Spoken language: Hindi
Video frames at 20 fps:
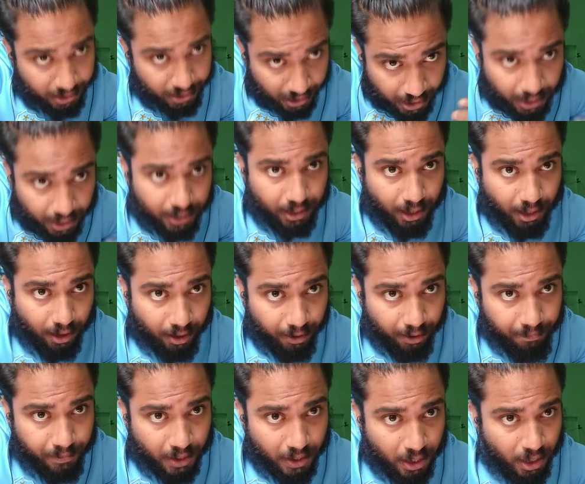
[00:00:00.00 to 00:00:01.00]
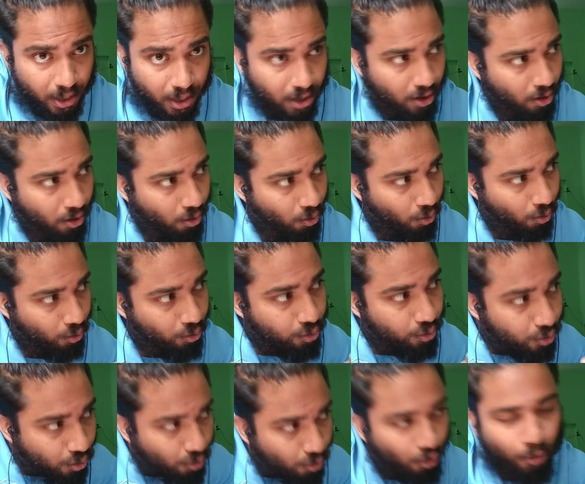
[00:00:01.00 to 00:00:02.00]
दिखाता है
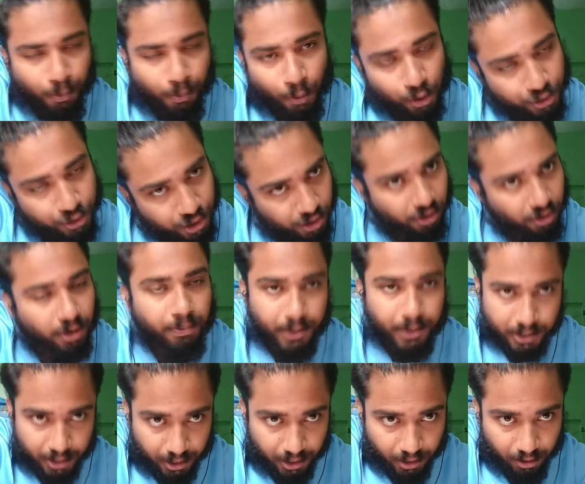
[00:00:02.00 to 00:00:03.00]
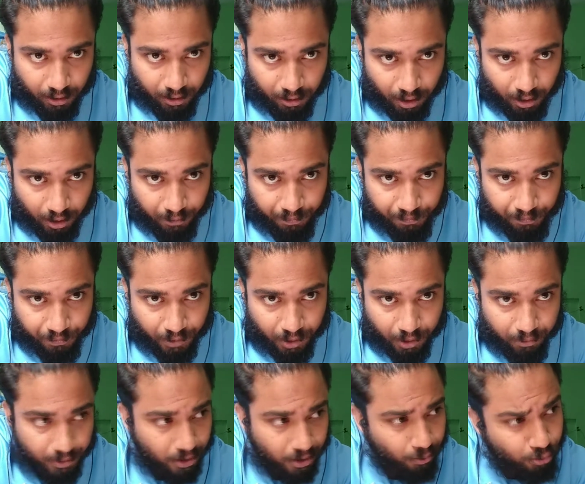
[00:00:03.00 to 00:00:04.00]
उनको पॉजिटिवली प्रेजेंट करता है
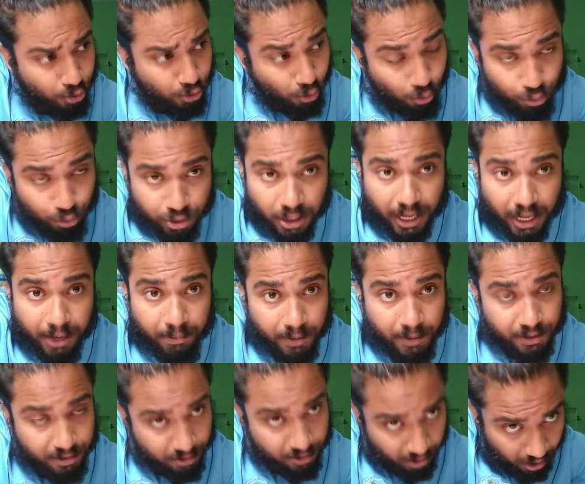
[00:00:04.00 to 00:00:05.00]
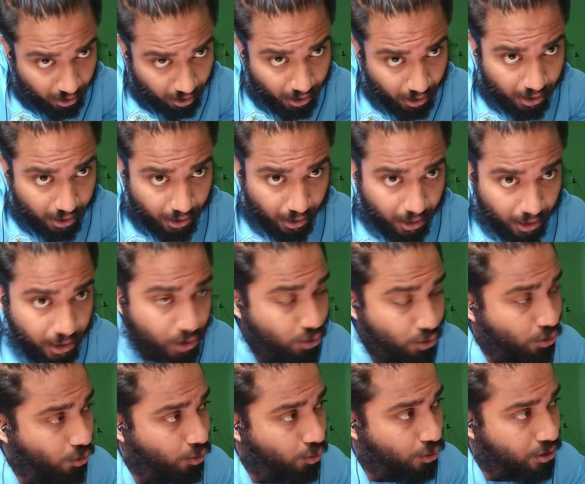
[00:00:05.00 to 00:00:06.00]
मतलब जो कुछ लाइफ का स्ट्रगल रहेगा
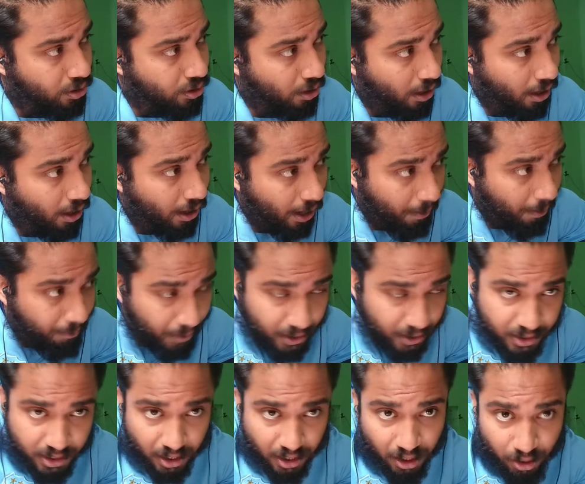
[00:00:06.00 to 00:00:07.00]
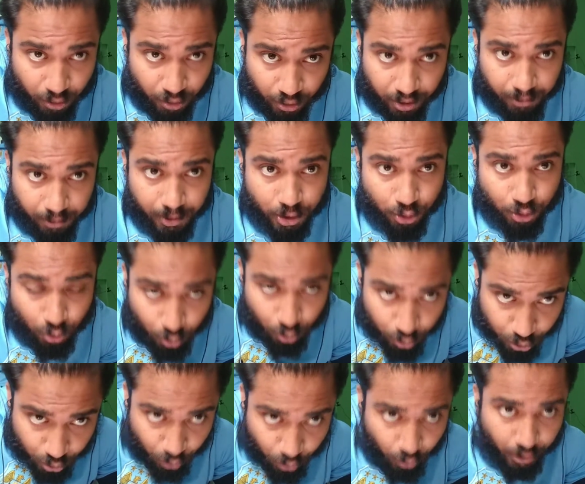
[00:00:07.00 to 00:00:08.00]
जो कुछ आपके सराउंडिंग में जो
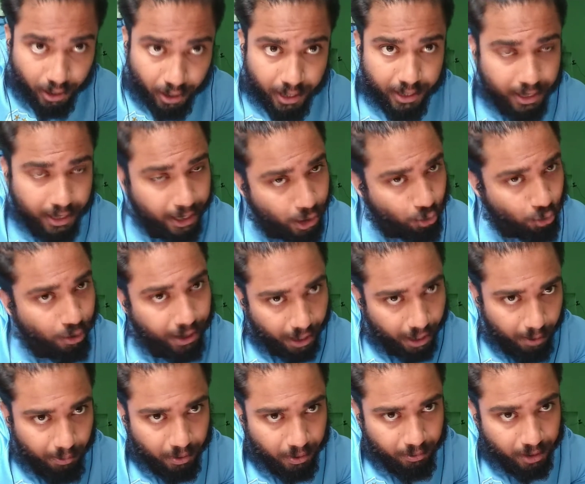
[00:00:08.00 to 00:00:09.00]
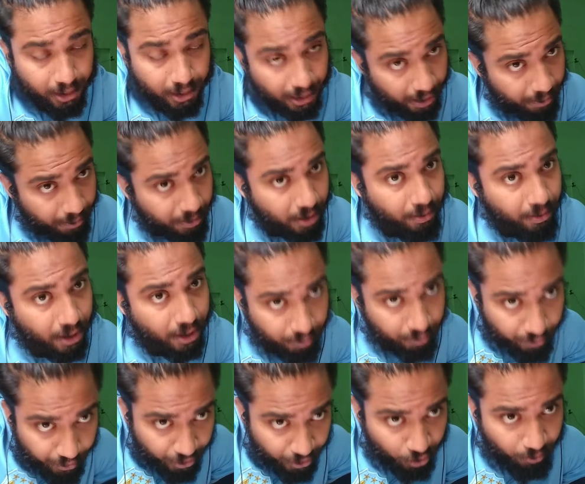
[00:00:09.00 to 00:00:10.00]
कुछ हो रहा है यही तो रैप है मैंने रैप के बारे में
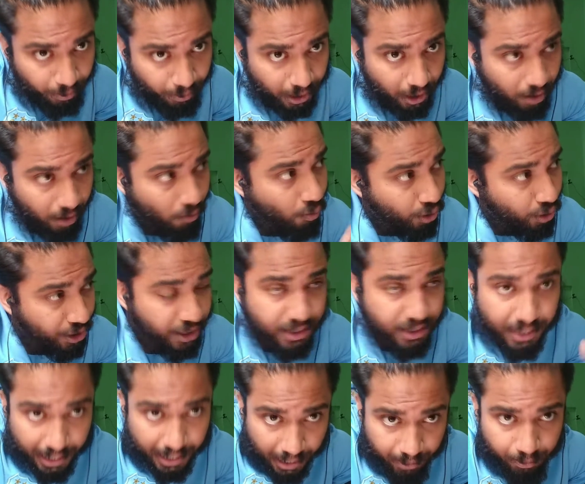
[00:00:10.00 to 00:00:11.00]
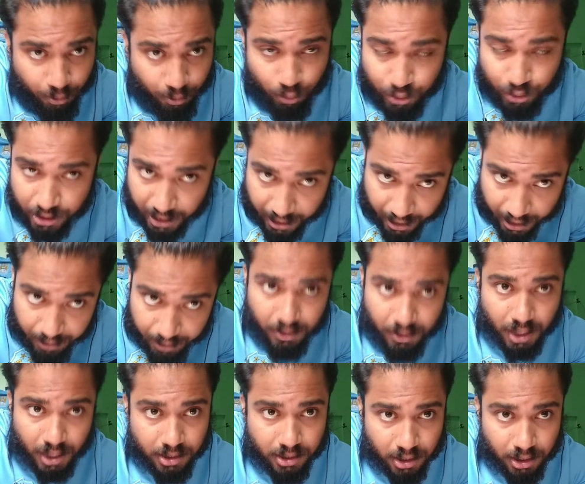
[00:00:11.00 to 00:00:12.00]
वीडियो बनाया व्हाट इज़ रैप वो जाके आप
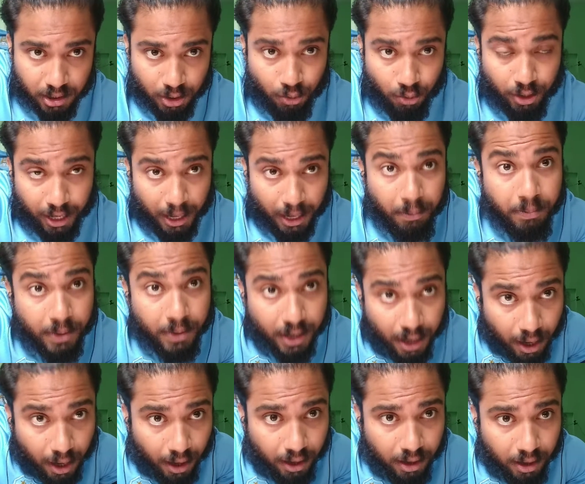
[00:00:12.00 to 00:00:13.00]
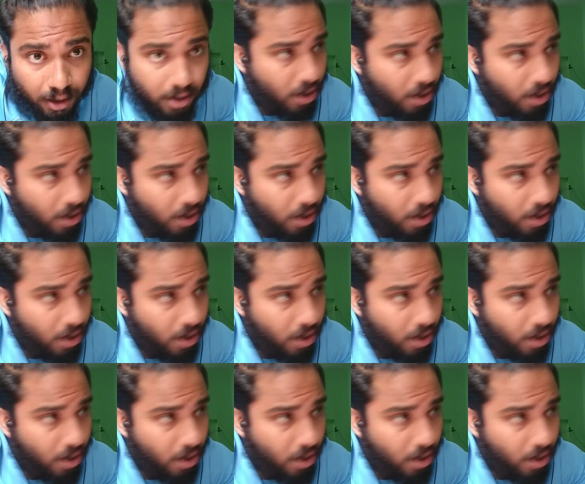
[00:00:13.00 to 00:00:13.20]
देख सकते हो रैप क्या है